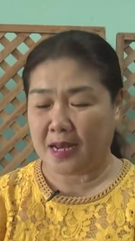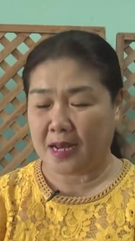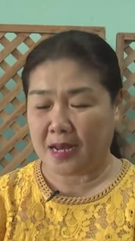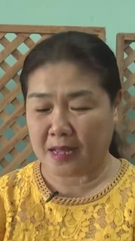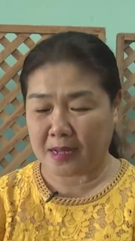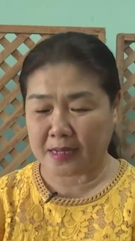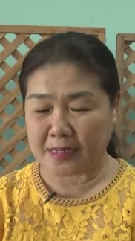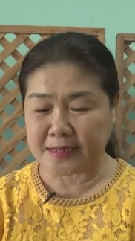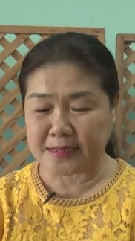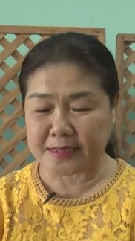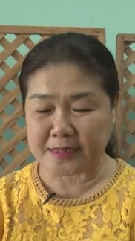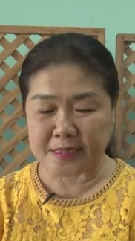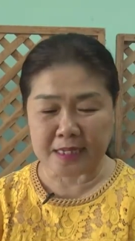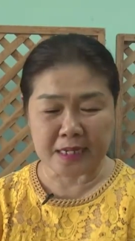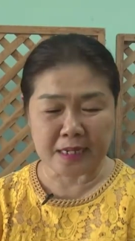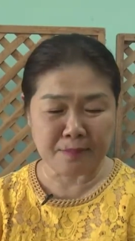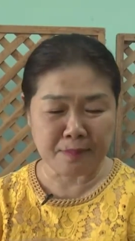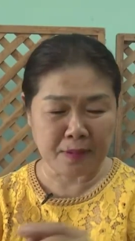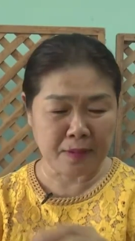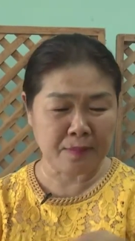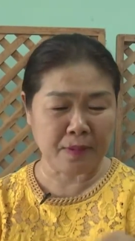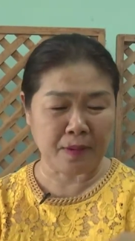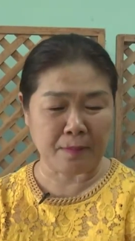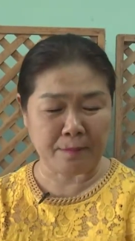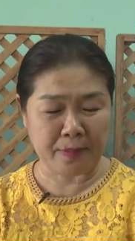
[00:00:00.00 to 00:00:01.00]
แล้วก็ซื้อกัน
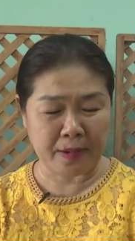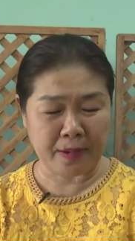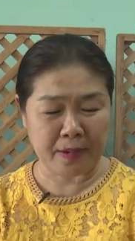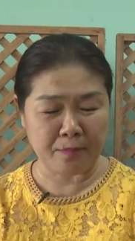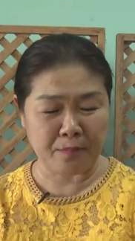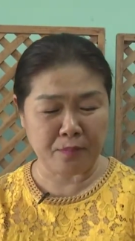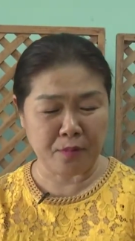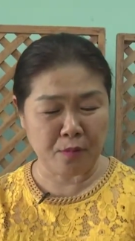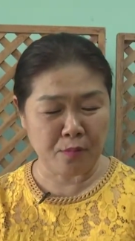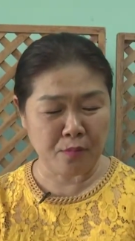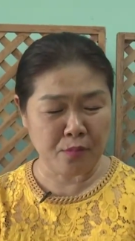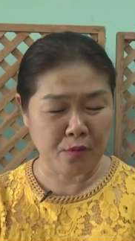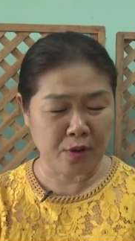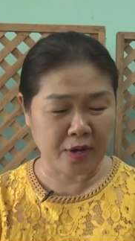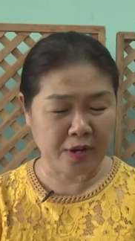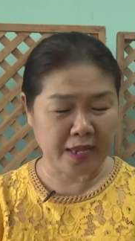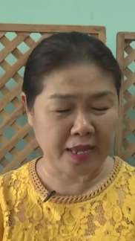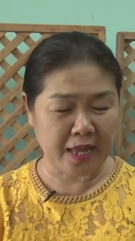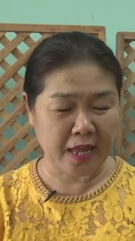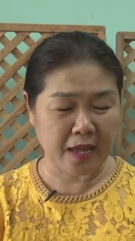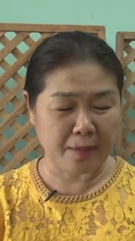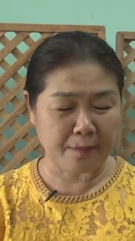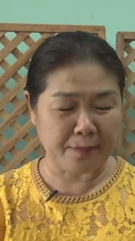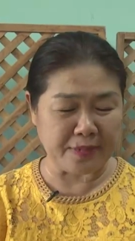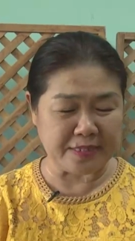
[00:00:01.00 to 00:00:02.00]
ไปแบบเป็นพวงๆ
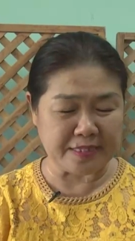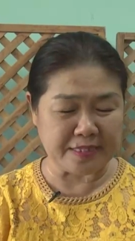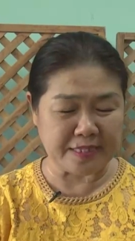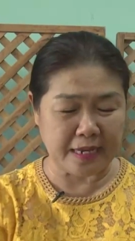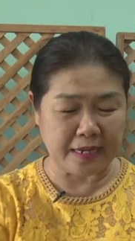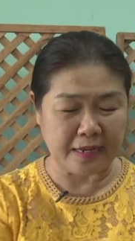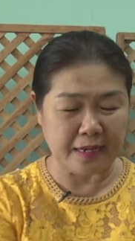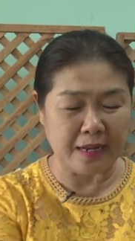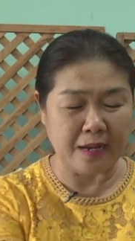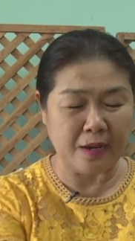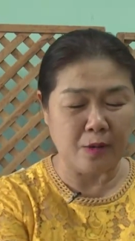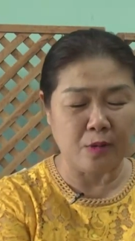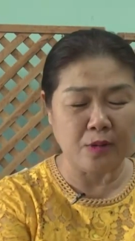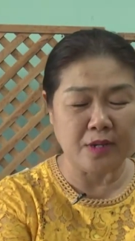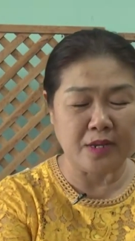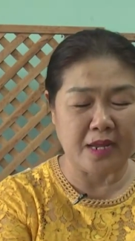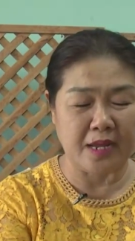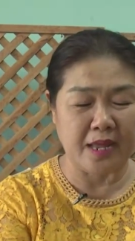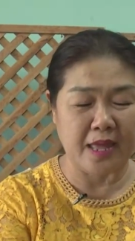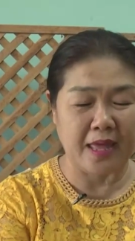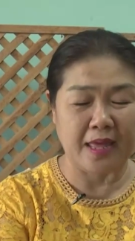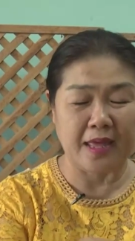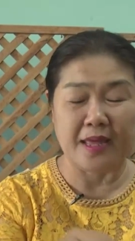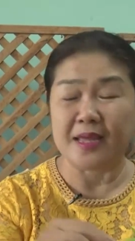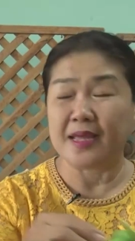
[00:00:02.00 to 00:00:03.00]
เงี้ยเอาไปใส่ในรถเนี่
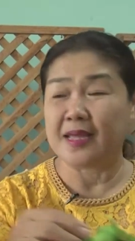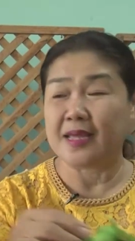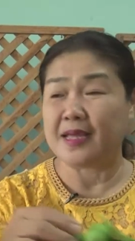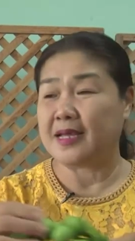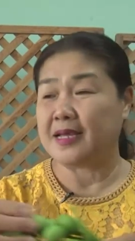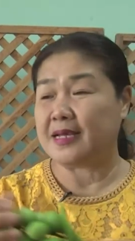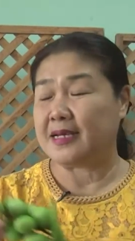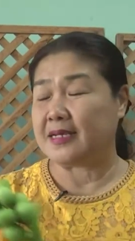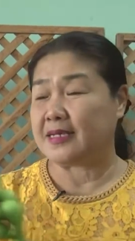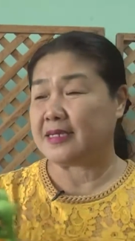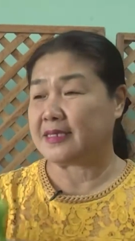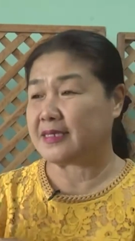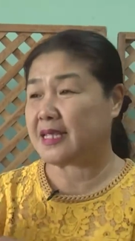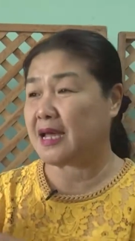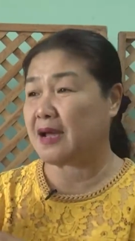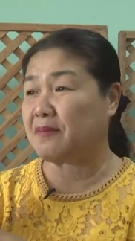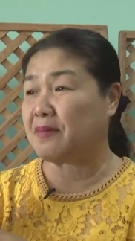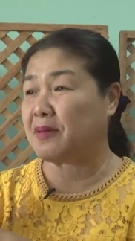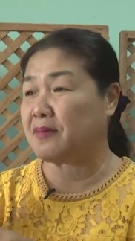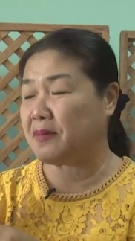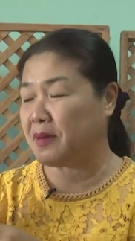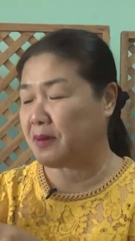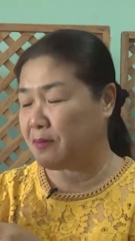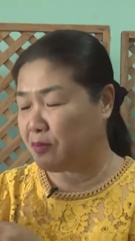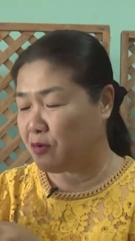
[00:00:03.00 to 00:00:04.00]
ยค่ะสั่ง
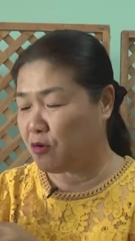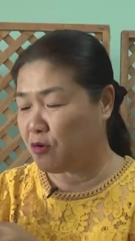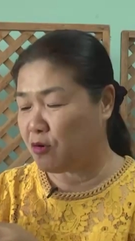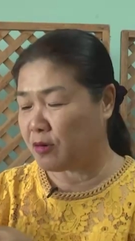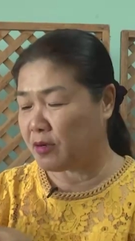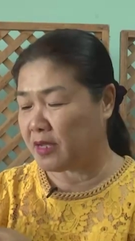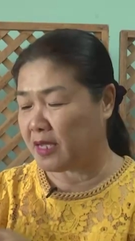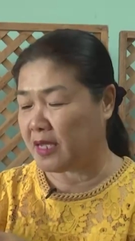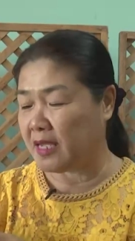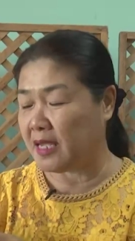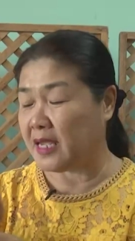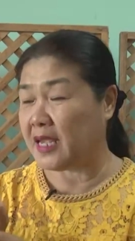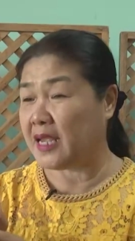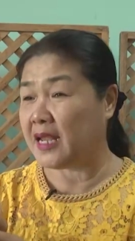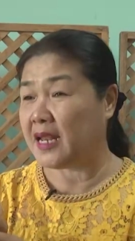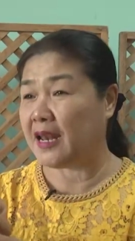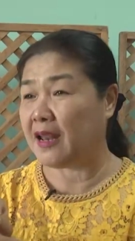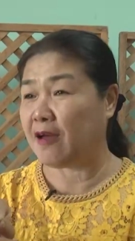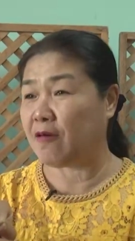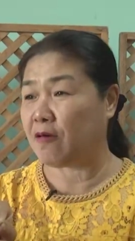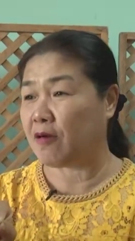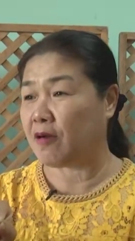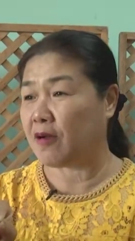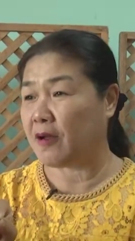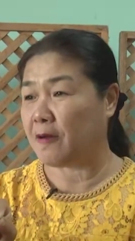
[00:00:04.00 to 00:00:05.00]
ไปเป็นพวงนี้
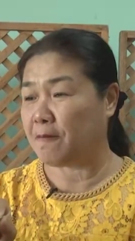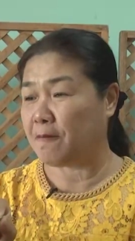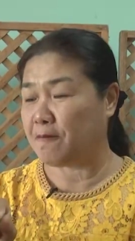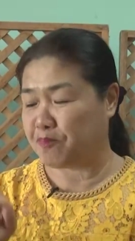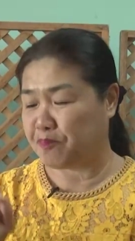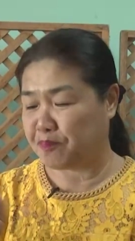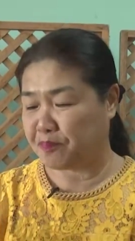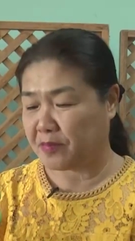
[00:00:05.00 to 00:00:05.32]
แล้วยังไง